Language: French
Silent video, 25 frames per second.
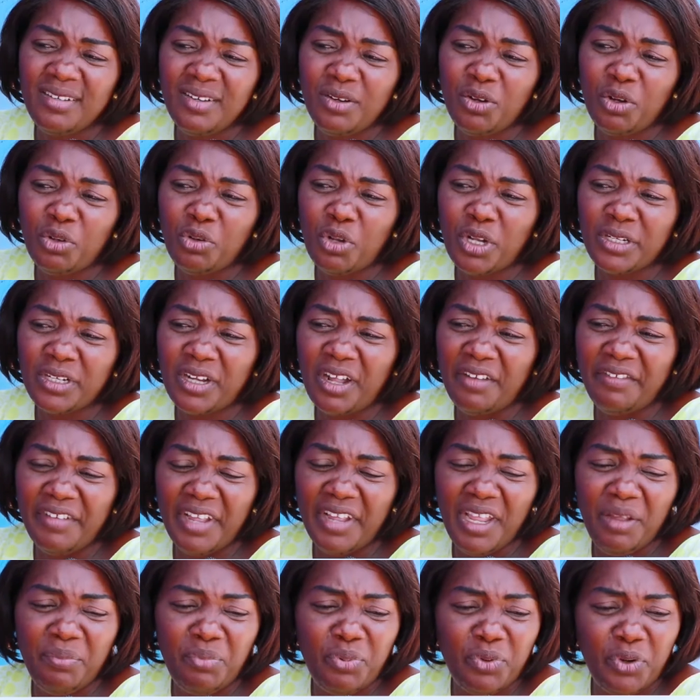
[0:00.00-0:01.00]
on doit
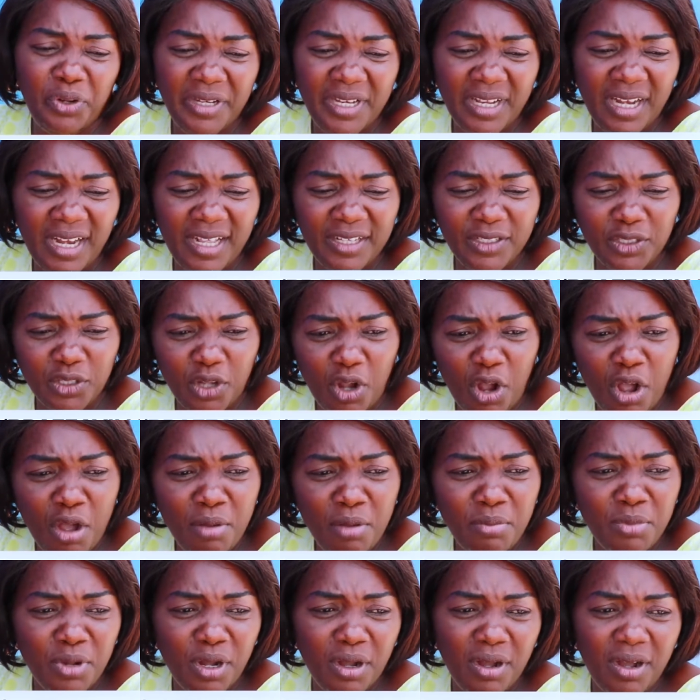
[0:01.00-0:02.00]
travailler pour aider les
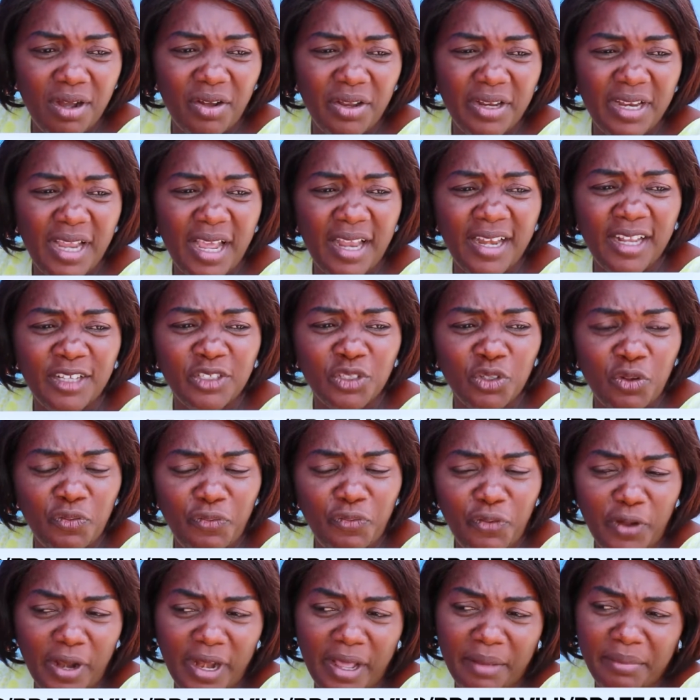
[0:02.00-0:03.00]
hommes hein. il y a les
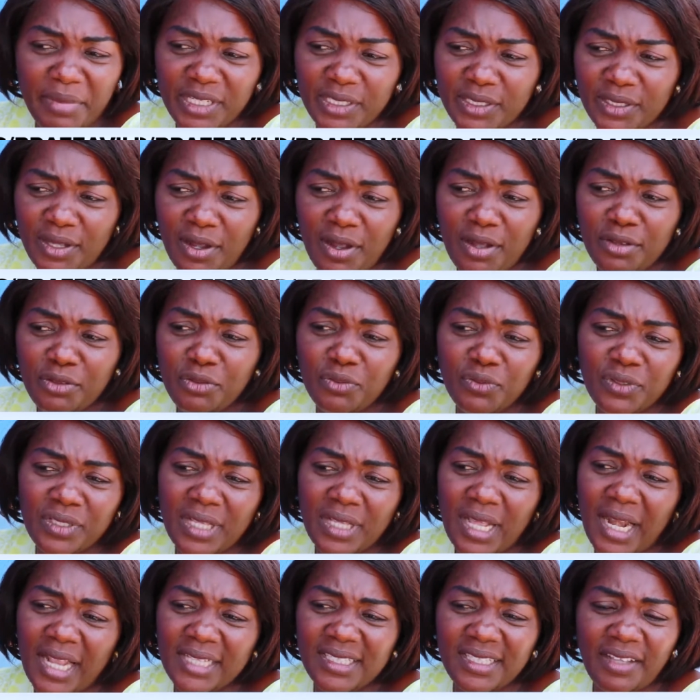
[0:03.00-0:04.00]
enfants à la maison tout
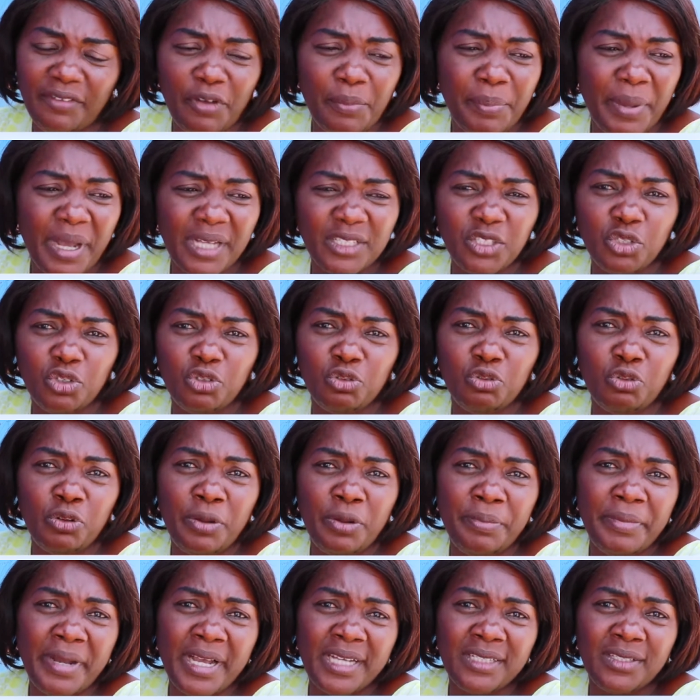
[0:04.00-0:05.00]
ça là ça fait partie du 8
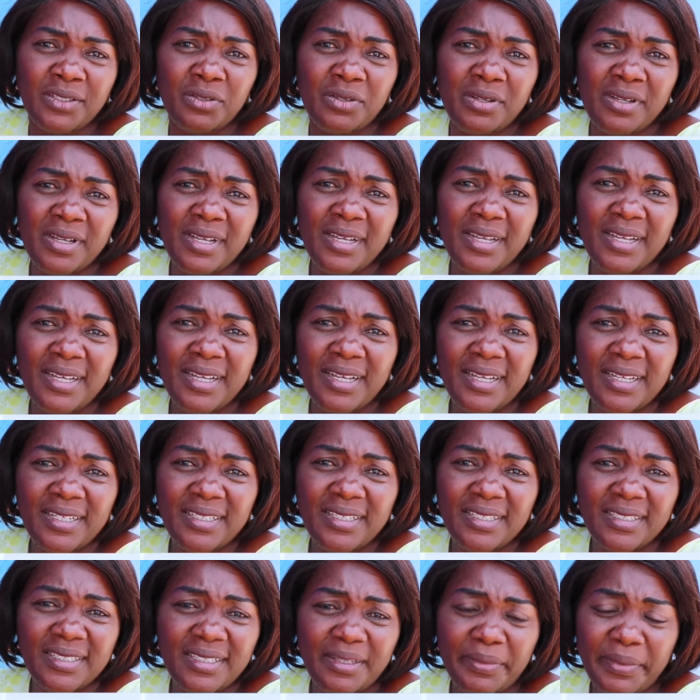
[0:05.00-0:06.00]
mars
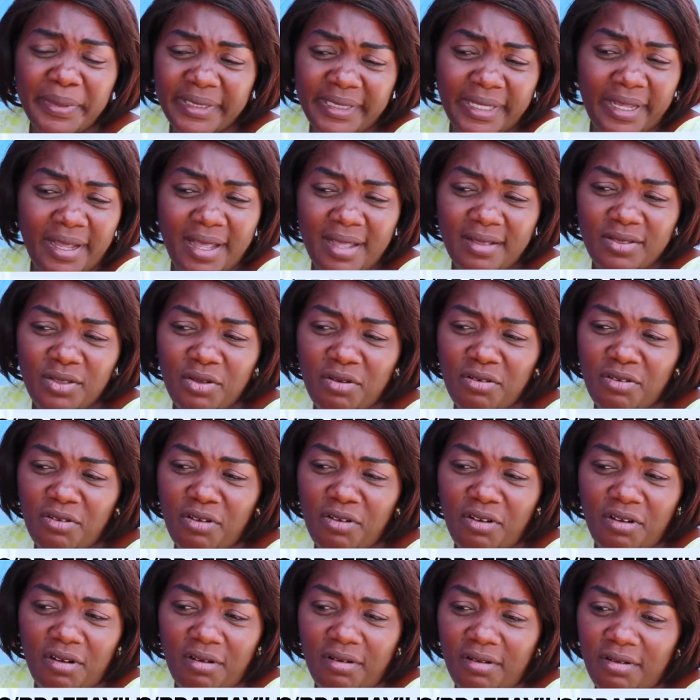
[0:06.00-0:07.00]
c'est pas ça donc
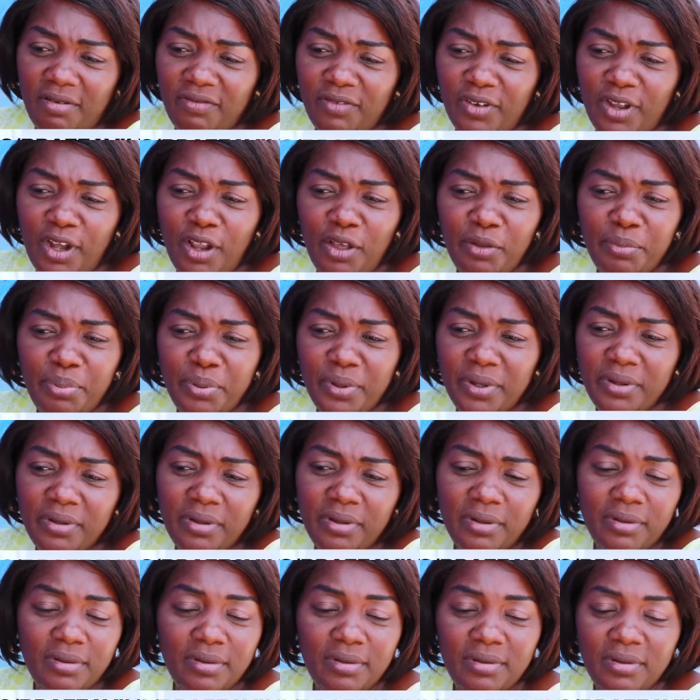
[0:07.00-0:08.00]
euh, voilà un peu
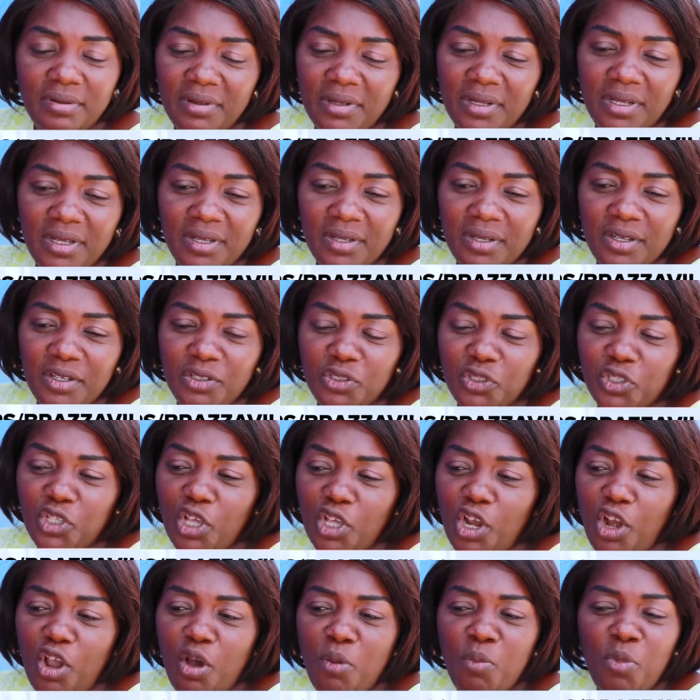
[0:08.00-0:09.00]

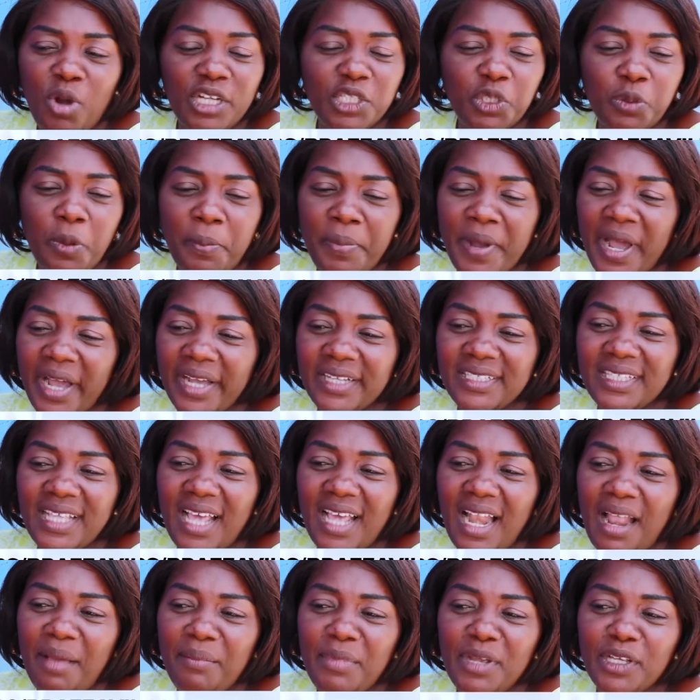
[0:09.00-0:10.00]
Selon moi, je ne peux pas rester à
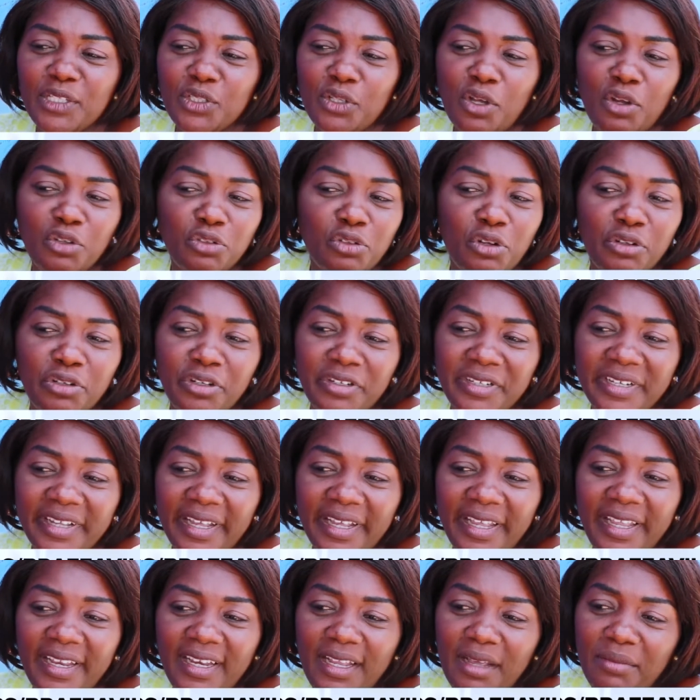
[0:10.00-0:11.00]
la maison en train de
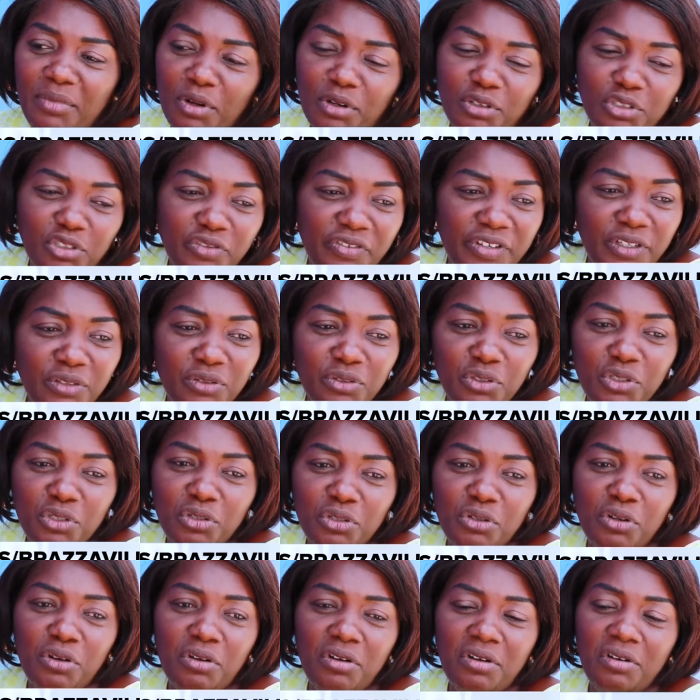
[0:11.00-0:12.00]
traîner. Bon, je vais
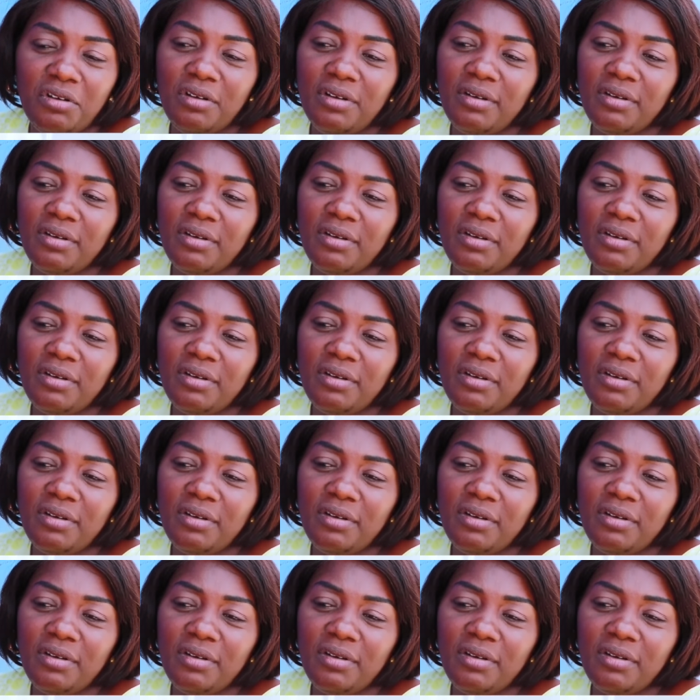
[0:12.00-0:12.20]
toujours euh,